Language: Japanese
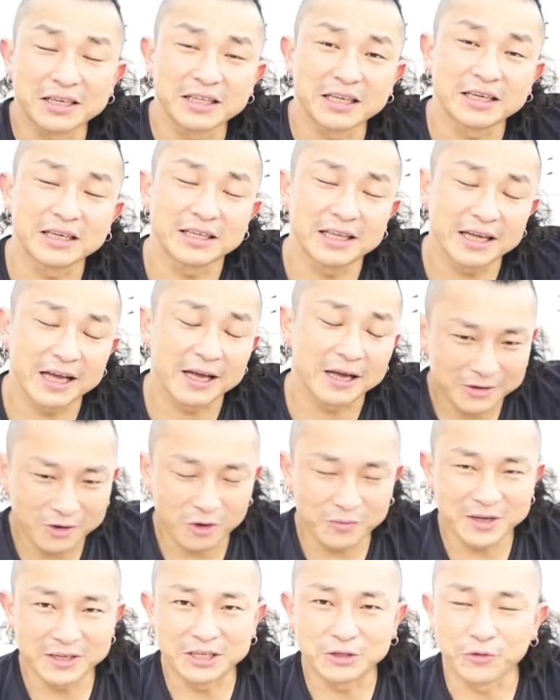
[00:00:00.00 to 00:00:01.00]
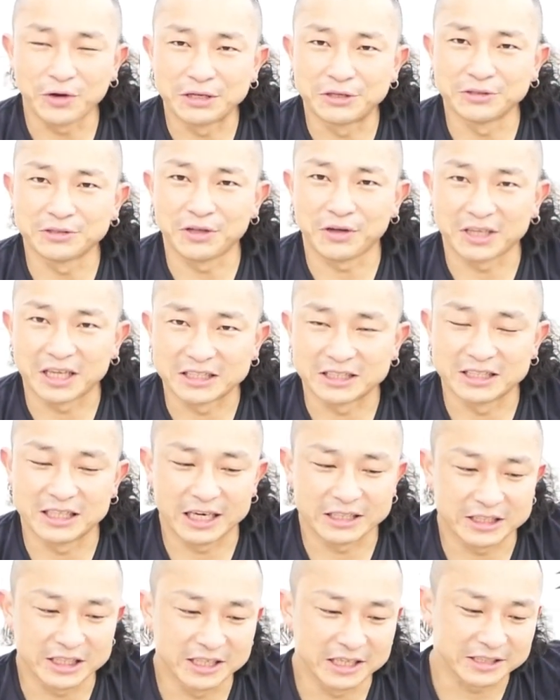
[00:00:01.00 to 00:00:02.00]
てきてロビーに取り行くって形
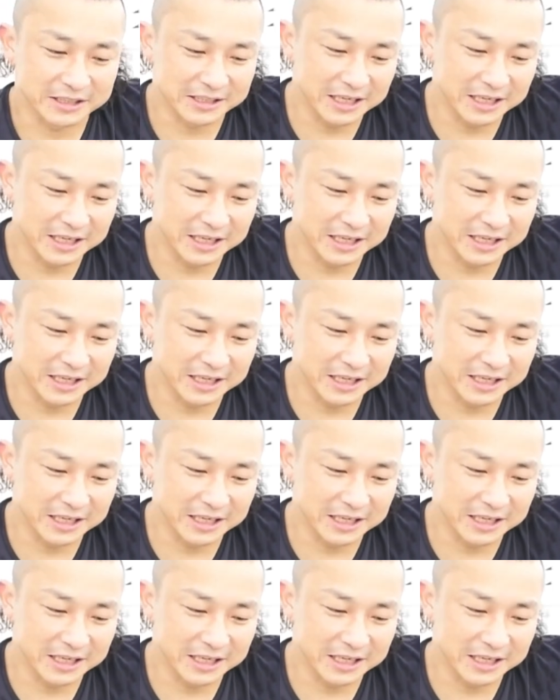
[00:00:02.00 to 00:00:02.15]
らしいです